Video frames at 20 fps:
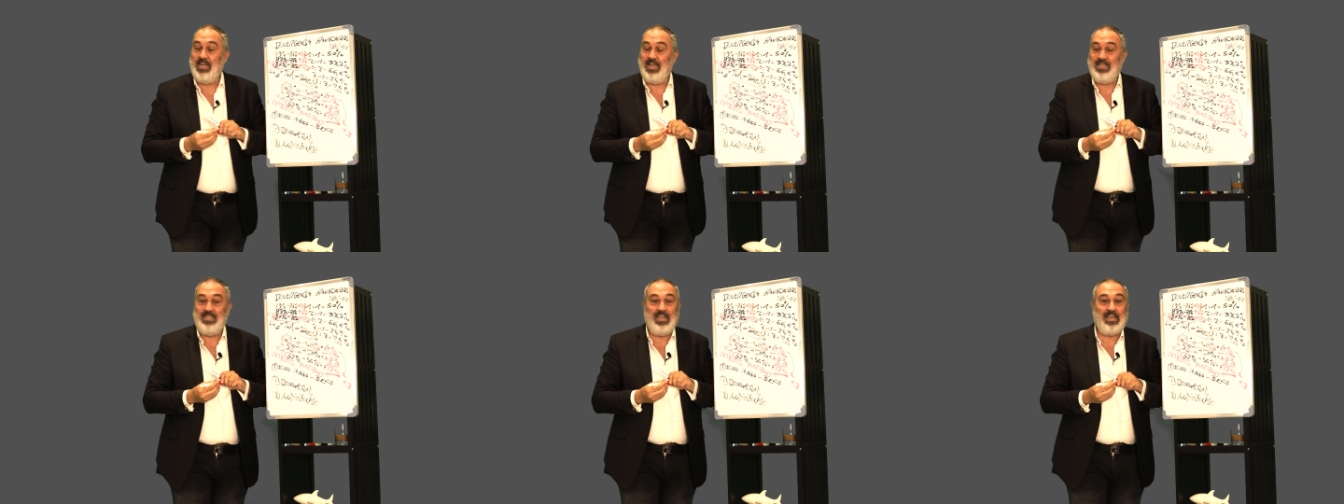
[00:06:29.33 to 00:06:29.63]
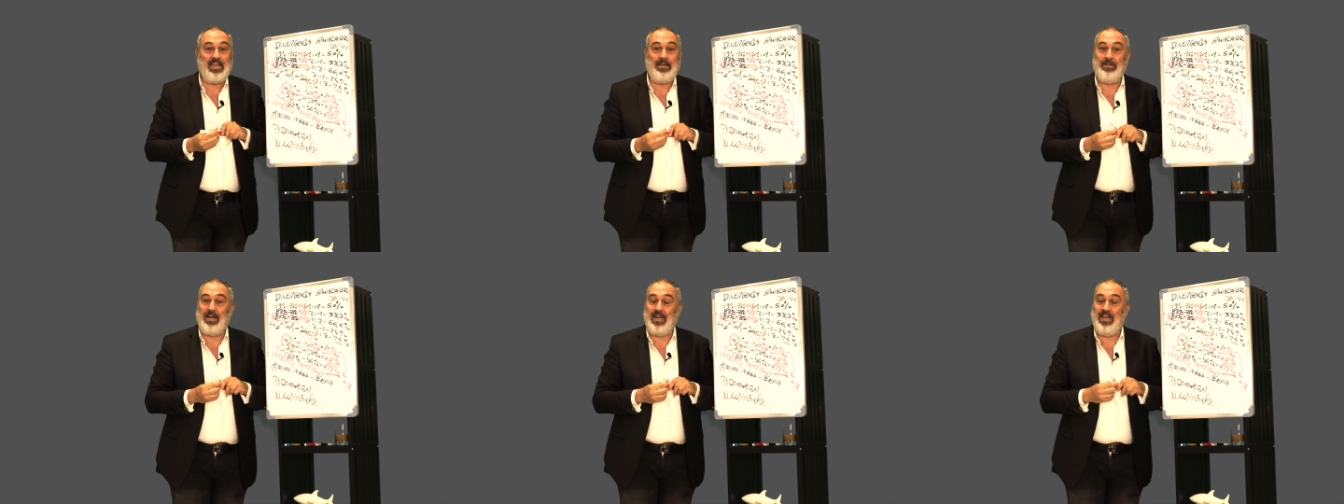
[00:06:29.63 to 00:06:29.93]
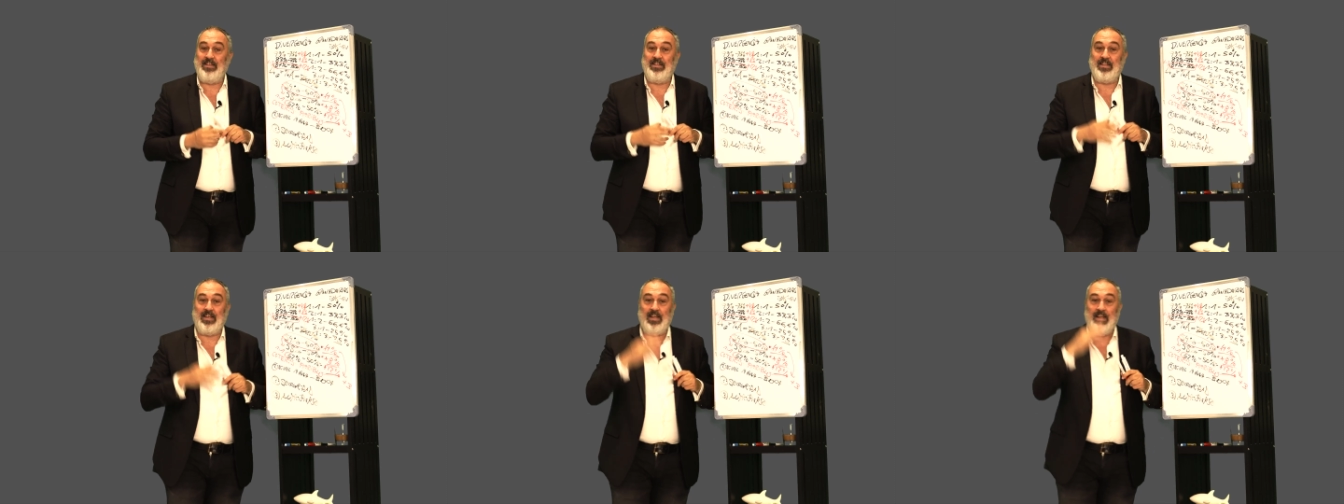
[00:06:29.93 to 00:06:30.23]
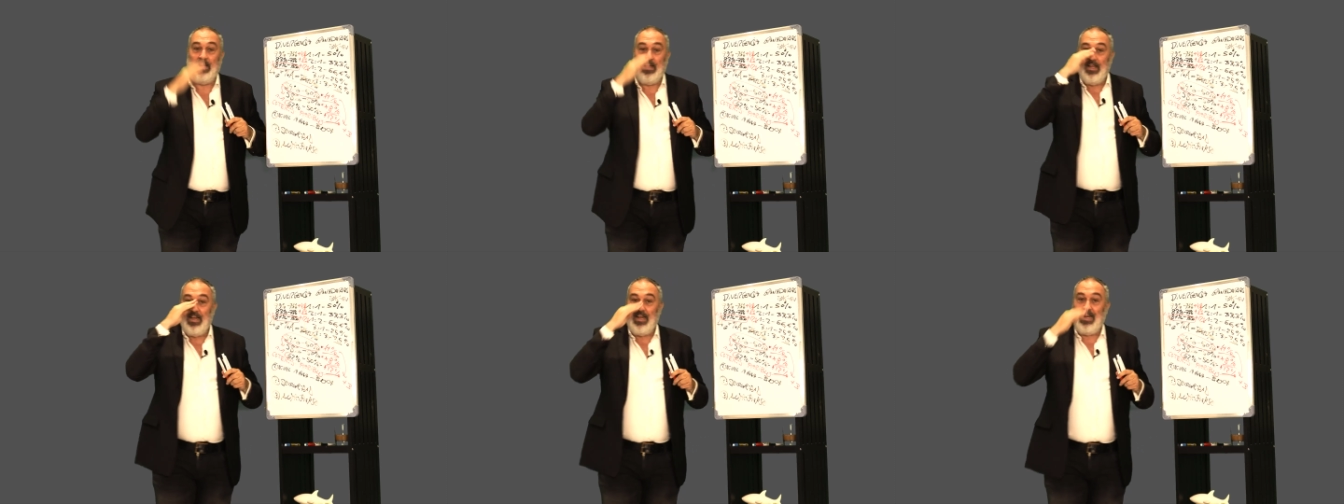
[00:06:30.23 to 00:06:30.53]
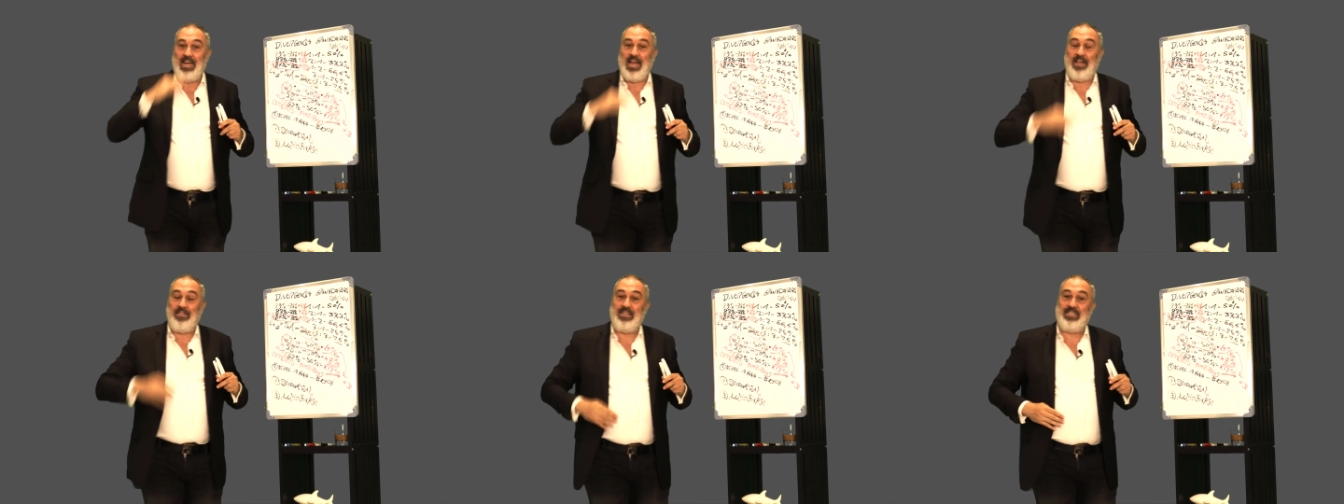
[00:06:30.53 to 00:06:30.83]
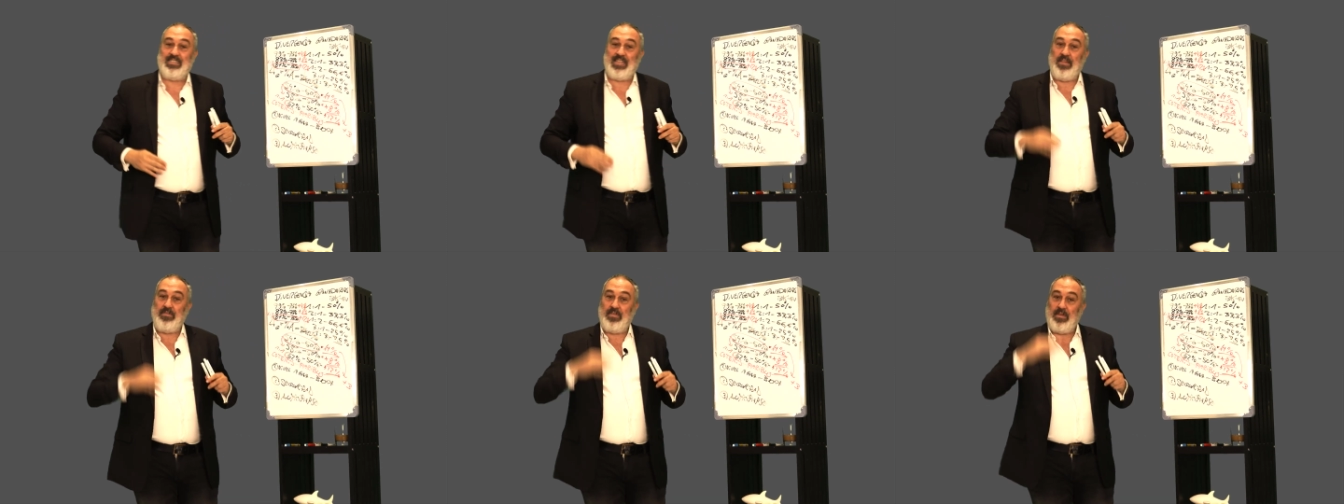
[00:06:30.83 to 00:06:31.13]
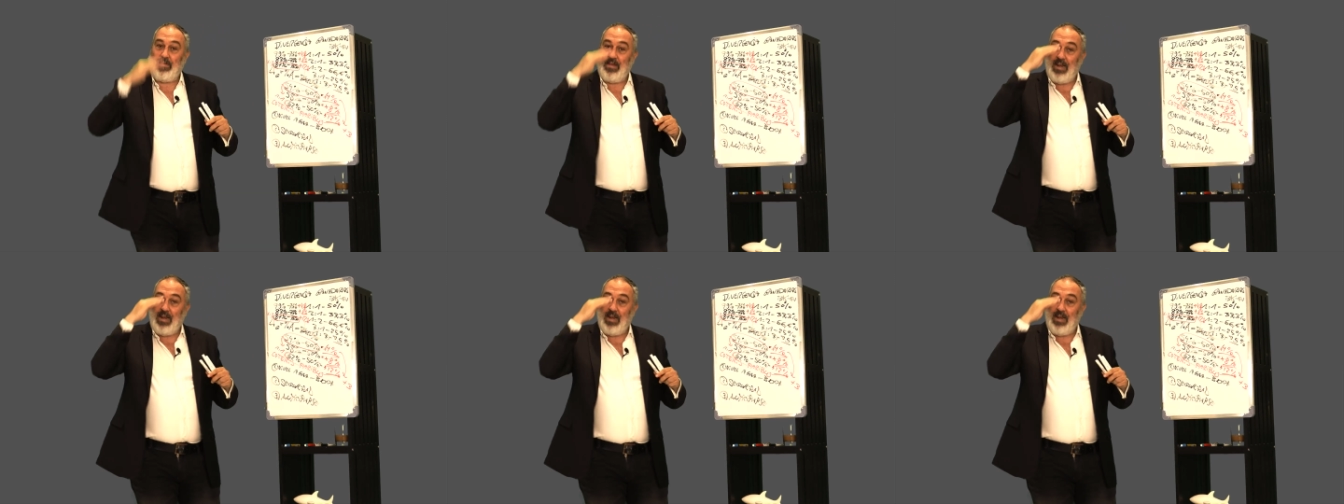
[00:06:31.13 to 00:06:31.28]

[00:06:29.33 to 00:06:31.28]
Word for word: Es equivalente. La distancia